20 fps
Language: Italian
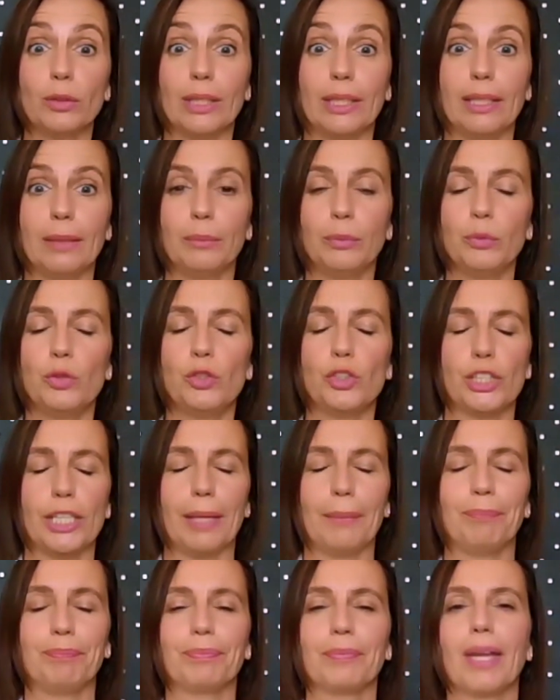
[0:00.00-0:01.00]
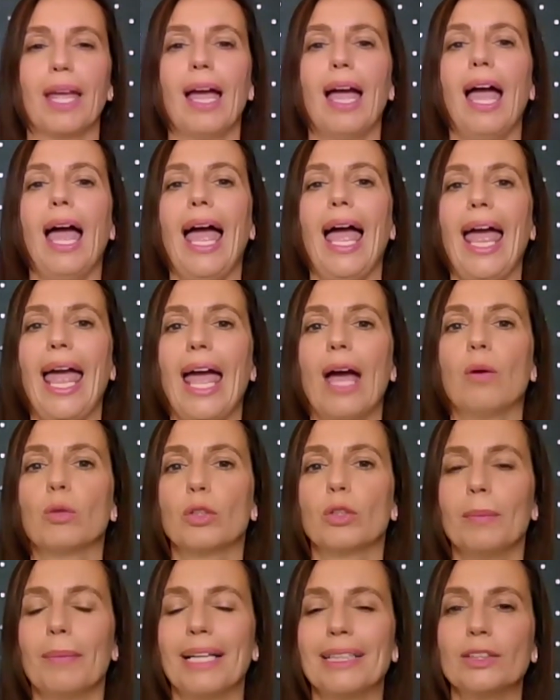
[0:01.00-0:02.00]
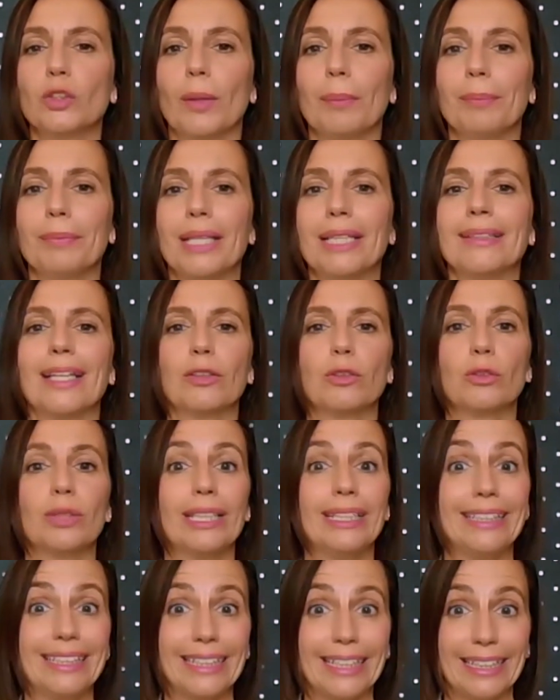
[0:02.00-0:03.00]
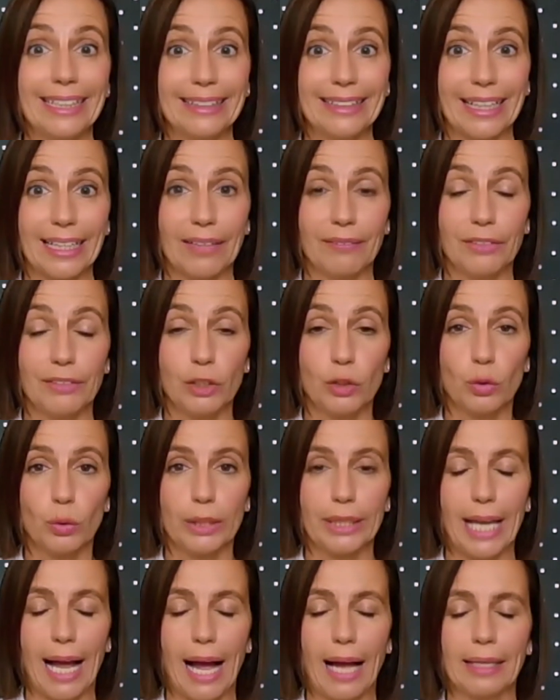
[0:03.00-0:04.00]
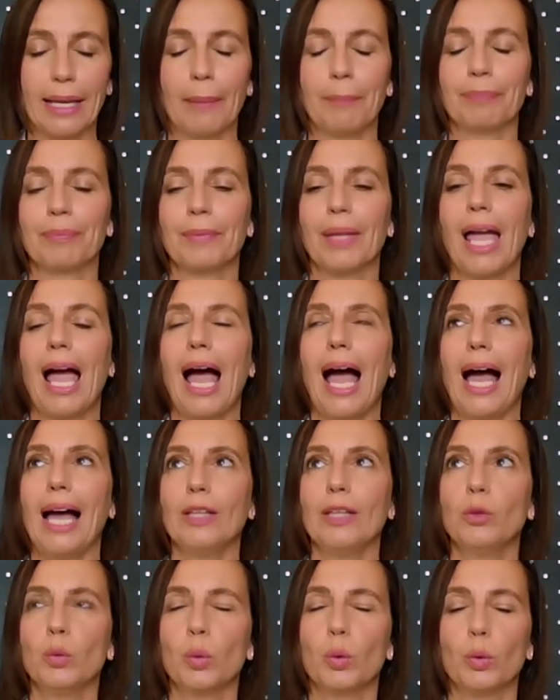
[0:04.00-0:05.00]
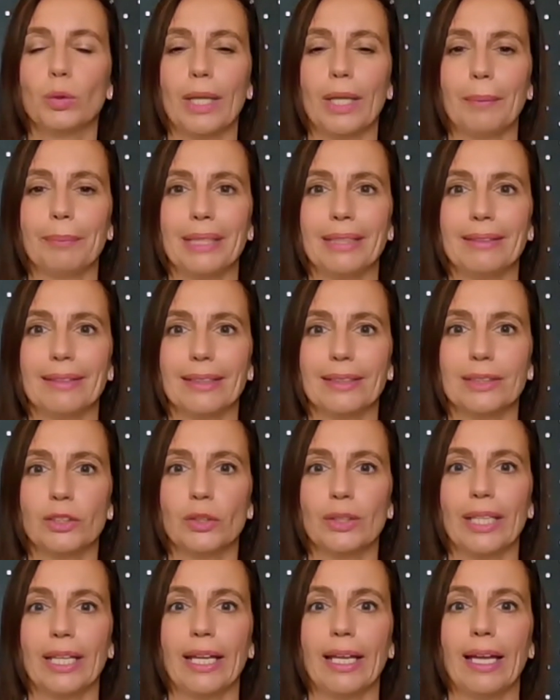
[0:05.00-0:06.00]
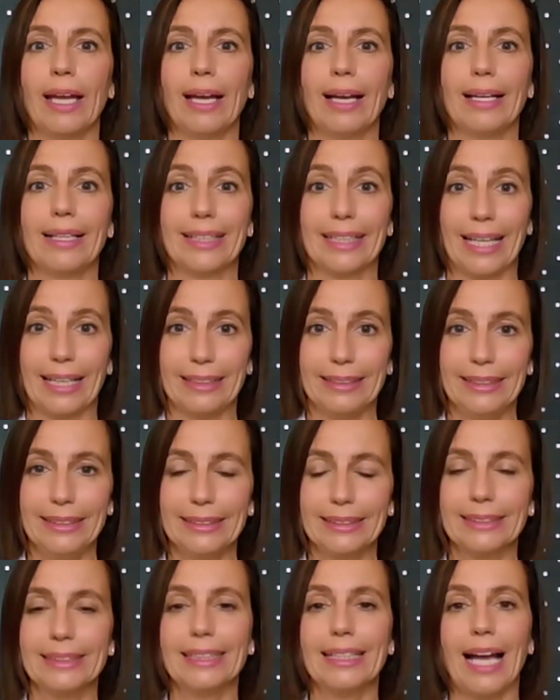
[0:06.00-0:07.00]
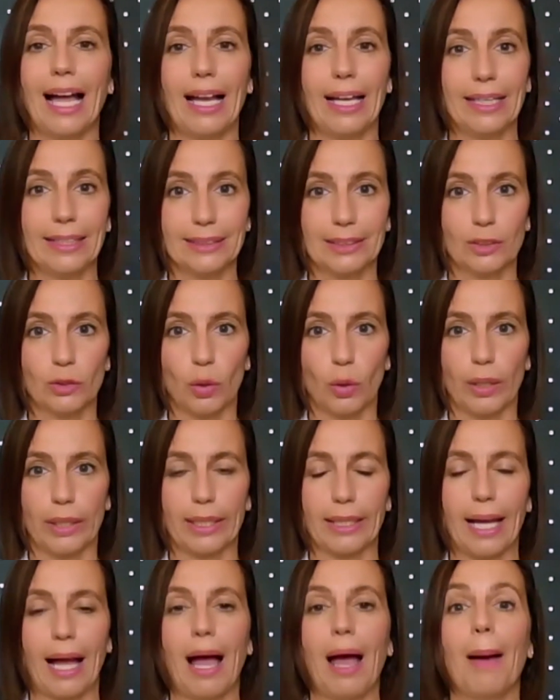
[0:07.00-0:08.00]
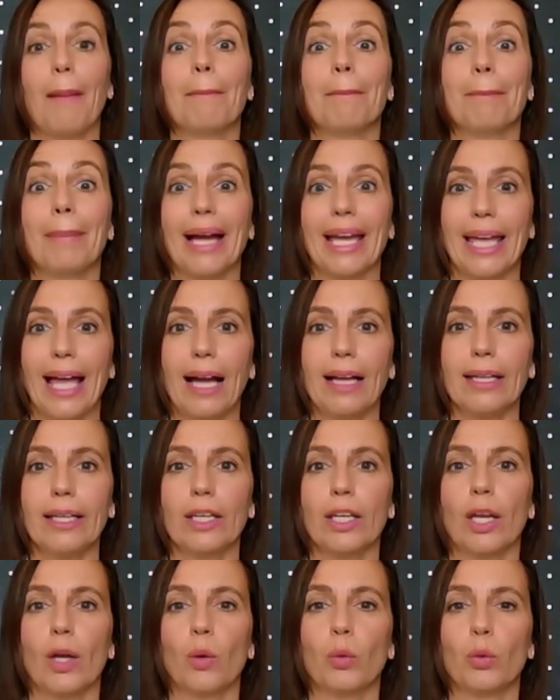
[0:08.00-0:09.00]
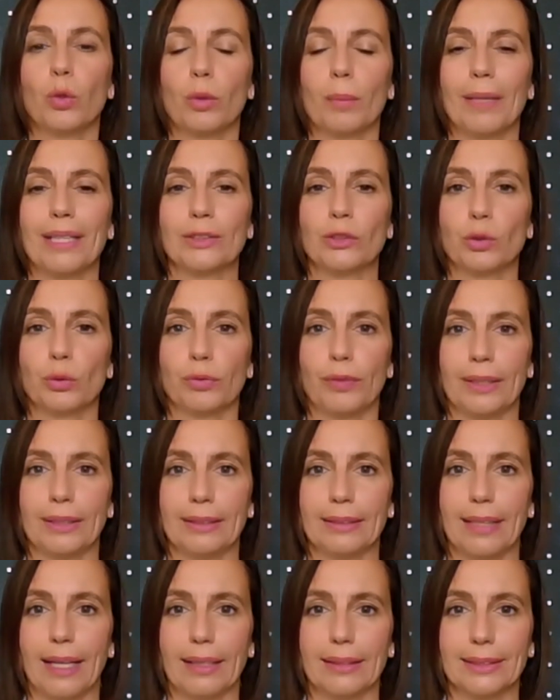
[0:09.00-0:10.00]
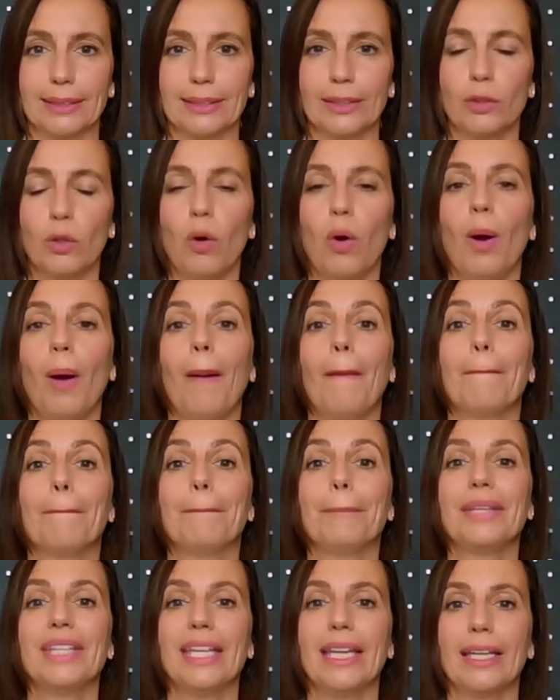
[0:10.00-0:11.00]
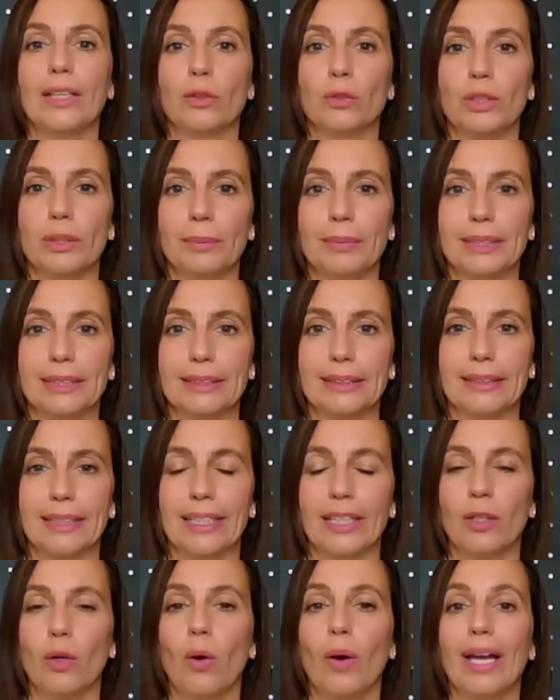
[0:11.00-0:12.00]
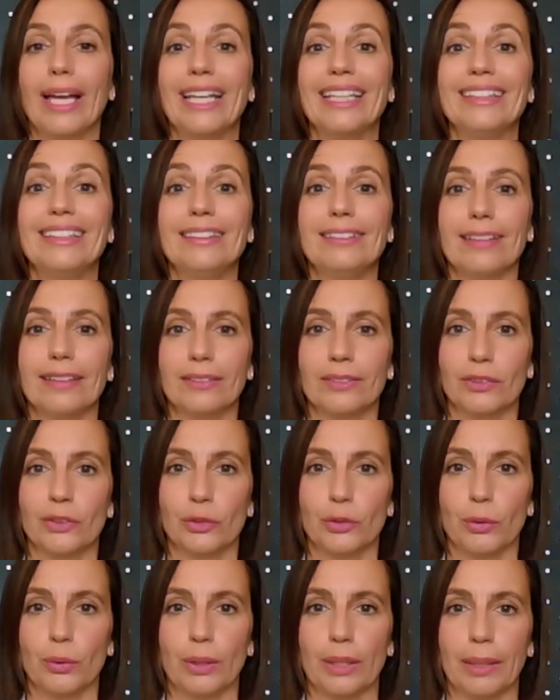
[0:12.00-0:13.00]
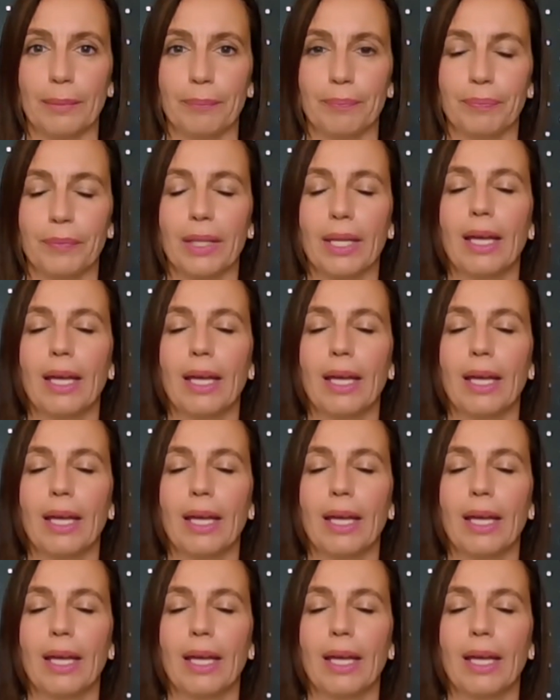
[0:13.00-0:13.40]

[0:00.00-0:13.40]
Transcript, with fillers: delle bugie è un romanzo ambientato nell'Inghilterra vittoriana. Ha dunque un'ambientazione realistica e storica, ma è anche un romanzo fantastico, pieno di mistero e di tensione.